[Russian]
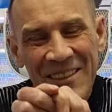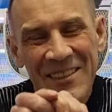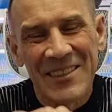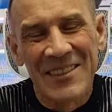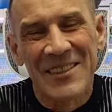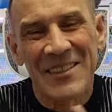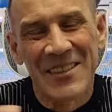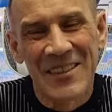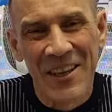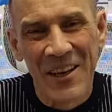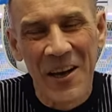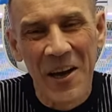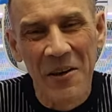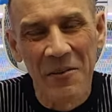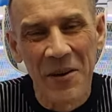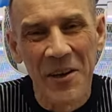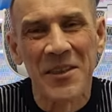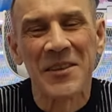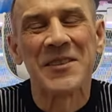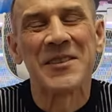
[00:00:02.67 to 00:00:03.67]

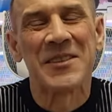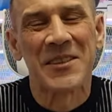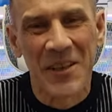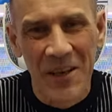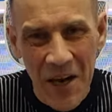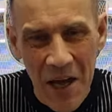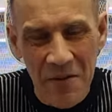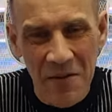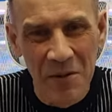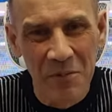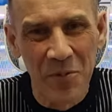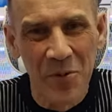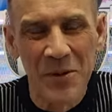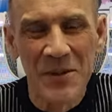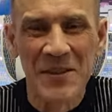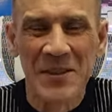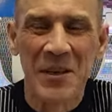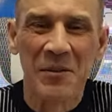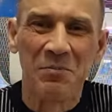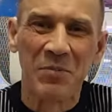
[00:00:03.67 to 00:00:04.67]
Здравы, здравы
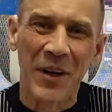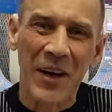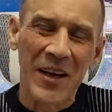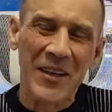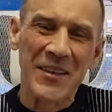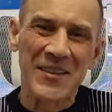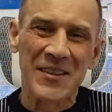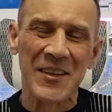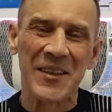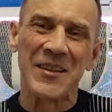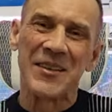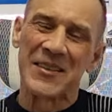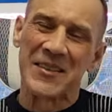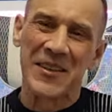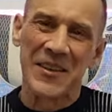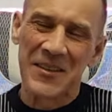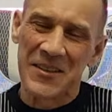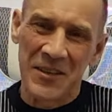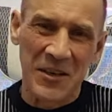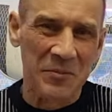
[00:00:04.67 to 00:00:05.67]
будьте, братья и
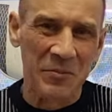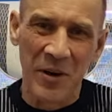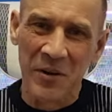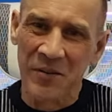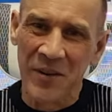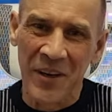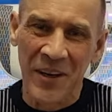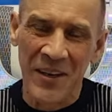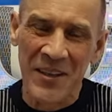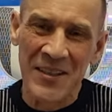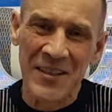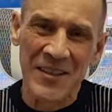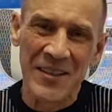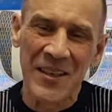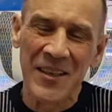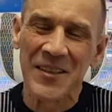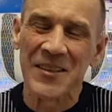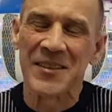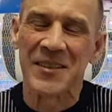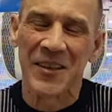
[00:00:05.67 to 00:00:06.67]
сестры мои во
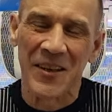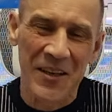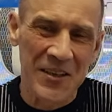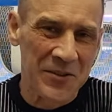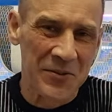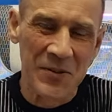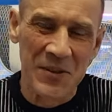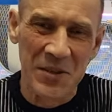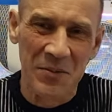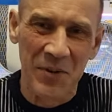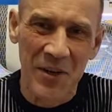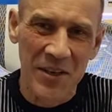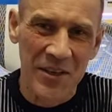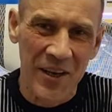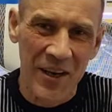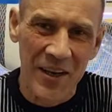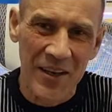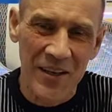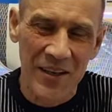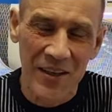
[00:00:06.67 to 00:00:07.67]
Христе. Здравствуйте, мои
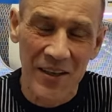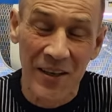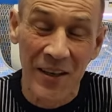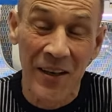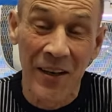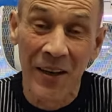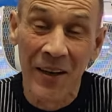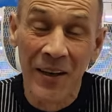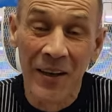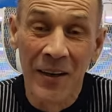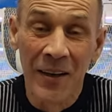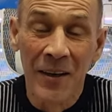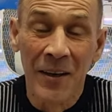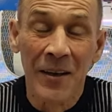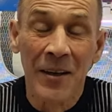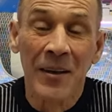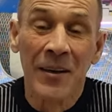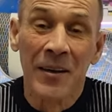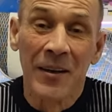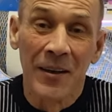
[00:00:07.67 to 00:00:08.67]
дорогие.
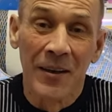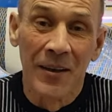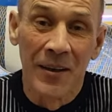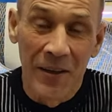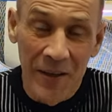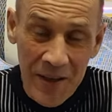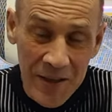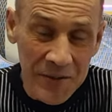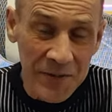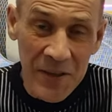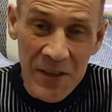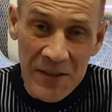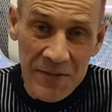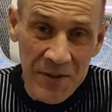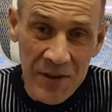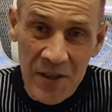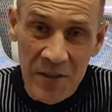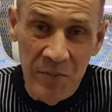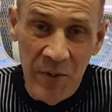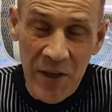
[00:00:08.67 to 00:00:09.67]
Рад вас
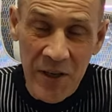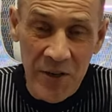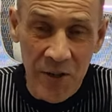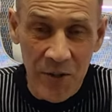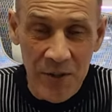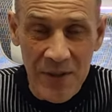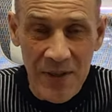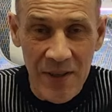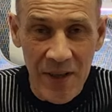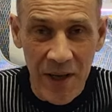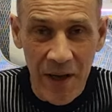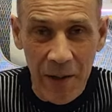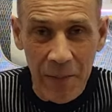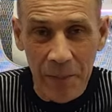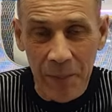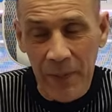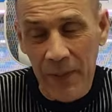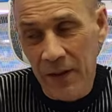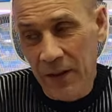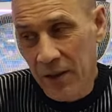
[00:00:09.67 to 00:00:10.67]
видеть, мои друзья.
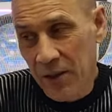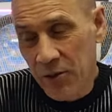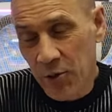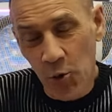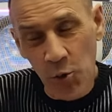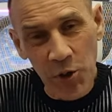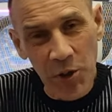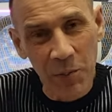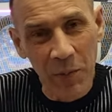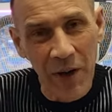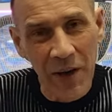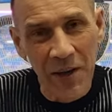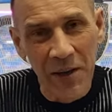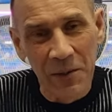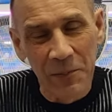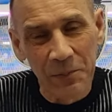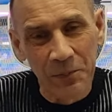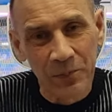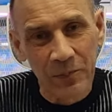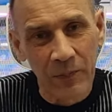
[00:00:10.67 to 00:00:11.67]
Други
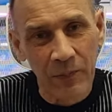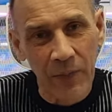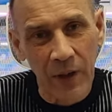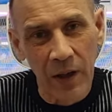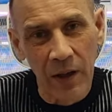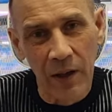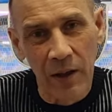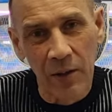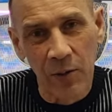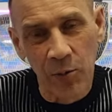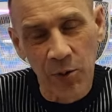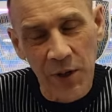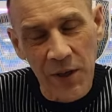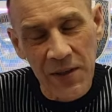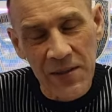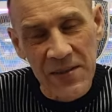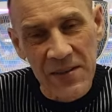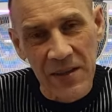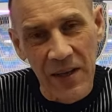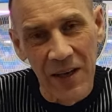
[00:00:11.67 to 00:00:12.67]
мои, у
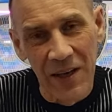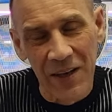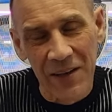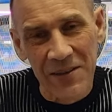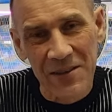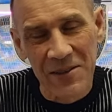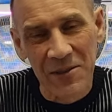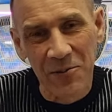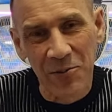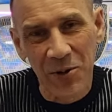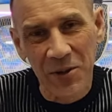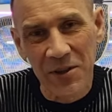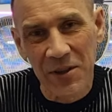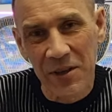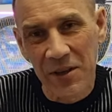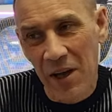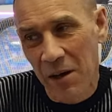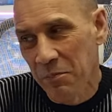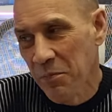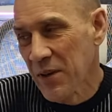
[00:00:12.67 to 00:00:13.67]
нас
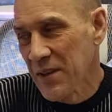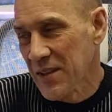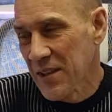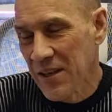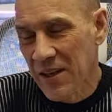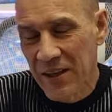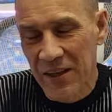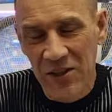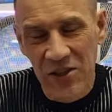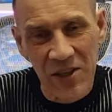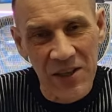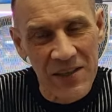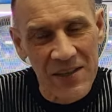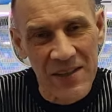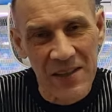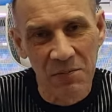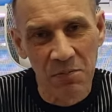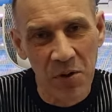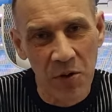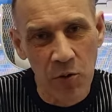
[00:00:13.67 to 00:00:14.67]
сегодня я быстренько
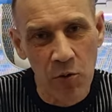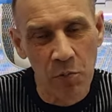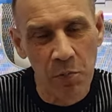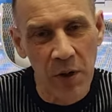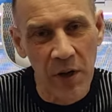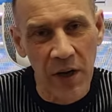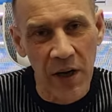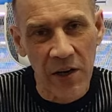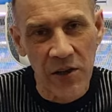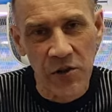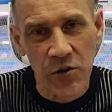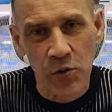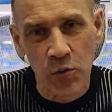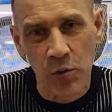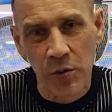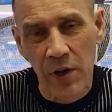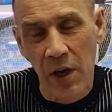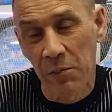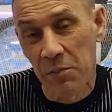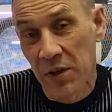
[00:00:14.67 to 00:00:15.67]
сейчас соберу,
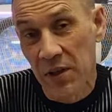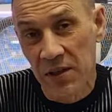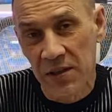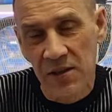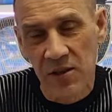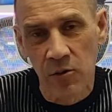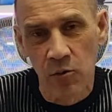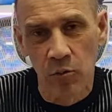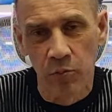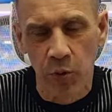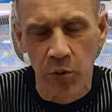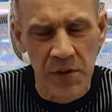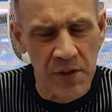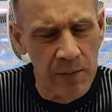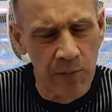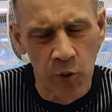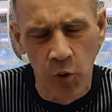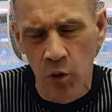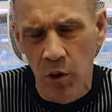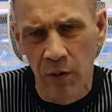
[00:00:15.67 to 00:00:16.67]
покажу и объясню.
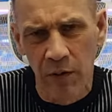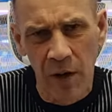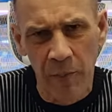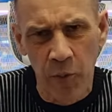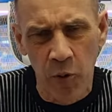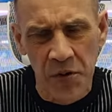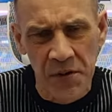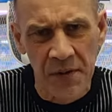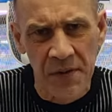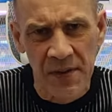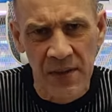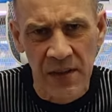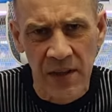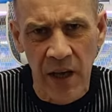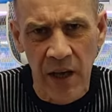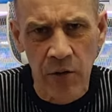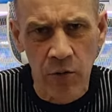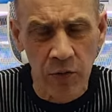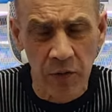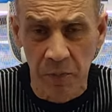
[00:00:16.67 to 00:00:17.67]
Просто много вопросов
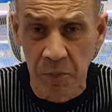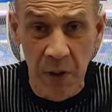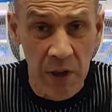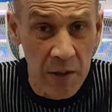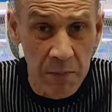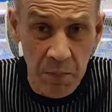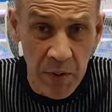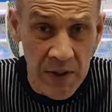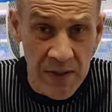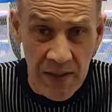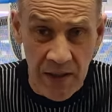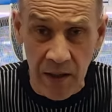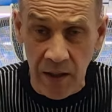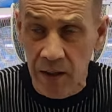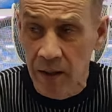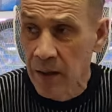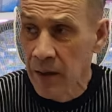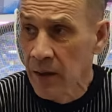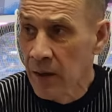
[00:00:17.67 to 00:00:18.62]
задают в переписке.